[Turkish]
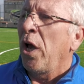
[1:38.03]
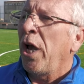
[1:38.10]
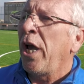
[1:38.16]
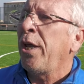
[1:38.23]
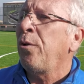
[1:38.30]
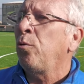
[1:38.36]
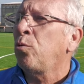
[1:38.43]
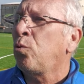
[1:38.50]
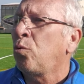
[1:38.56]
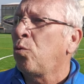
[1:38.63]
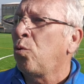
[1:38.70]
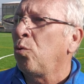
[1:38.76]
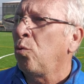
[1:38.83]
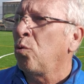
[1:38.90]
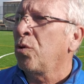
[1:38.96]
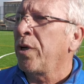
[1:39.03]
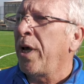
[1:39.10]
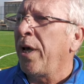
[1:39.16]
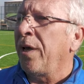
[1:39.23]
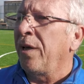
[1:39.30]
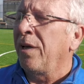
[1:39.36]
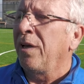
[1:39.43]
en üst
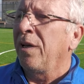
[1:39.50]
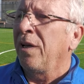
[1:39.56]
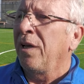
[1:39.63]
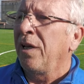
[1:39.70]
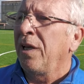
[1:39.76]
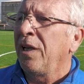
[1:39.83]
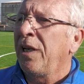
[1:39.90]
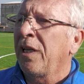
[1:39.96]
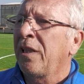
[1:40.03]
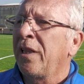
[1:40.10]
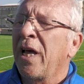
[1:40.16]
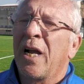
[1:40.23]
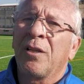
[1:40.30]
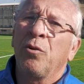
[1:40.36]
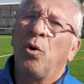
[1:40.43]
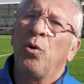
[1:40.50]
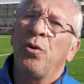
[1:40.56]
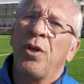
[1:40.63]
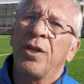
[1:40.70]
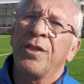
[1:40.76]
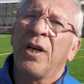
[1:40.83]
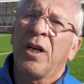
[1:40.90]
düzey liglerde
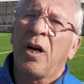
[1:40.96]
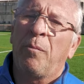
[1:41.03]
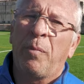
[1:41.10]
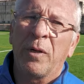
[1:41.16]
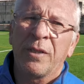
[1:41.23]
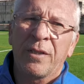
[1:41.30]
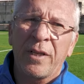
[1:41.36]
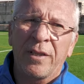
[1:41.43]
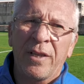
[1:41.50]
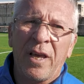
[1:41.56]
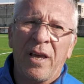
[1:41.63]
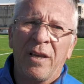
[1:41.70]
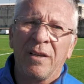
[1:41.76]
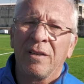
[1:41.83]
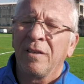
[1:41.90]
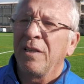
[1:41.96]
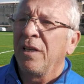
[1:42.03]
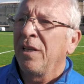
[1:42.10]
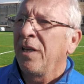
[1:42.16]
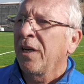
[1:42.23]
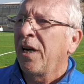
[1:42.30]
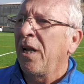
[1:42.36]
oynayacak kapasitede,
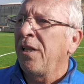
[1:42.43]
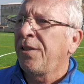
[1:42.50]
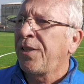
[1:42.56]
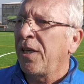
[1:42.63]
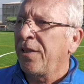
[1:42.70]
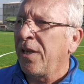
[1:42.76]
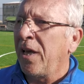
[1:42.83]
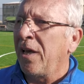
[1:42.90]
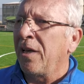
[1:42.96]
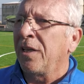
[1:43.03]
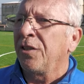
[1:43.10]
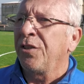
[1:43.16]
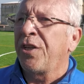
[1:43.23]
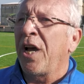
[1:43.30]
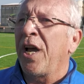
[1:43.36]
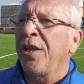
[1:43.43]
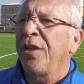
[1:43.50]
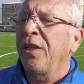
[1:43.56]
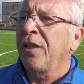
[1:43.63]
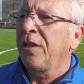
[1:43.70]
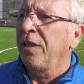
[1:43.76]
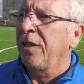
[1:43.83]
kalitede,
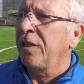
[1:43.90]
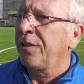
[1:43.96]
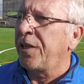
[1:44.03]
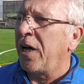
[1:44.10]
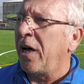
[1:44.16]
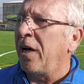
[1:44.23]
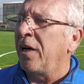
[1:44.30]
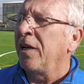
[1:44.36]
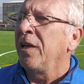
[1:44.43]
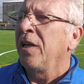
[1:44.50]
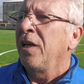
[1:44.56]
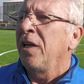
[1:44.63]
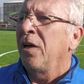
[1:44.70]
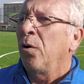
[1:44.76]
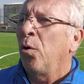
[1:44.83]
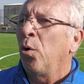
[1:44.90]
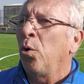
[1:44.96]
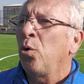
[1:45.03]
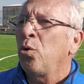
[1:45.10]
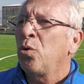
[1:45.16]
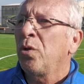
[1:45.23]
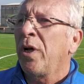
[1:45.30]
dayanıklılıkta
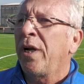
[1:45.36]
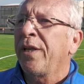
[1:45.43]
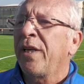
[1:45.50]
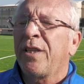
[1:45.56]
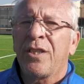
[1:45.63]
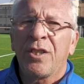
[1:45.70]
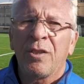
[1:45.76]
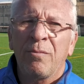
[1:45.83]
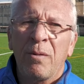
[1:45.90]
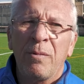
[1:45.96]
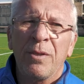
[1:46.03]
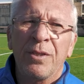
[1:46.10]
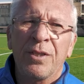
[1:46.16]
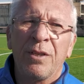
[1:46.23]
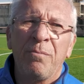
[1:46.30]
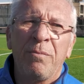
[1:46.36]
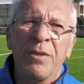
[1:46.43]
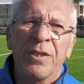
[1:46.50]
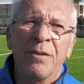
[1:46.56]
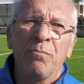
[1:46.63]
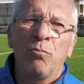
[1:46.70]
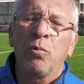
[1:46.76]
oyuncular yetiştirmemiz için
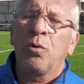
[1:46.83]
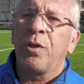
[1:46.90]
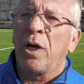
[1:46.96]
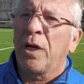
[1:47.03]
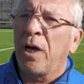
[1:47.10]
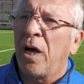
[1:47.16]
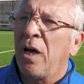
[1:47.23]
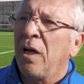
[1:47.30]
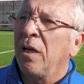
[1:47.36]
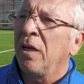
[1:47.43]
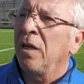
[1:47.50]
bizim mutlaka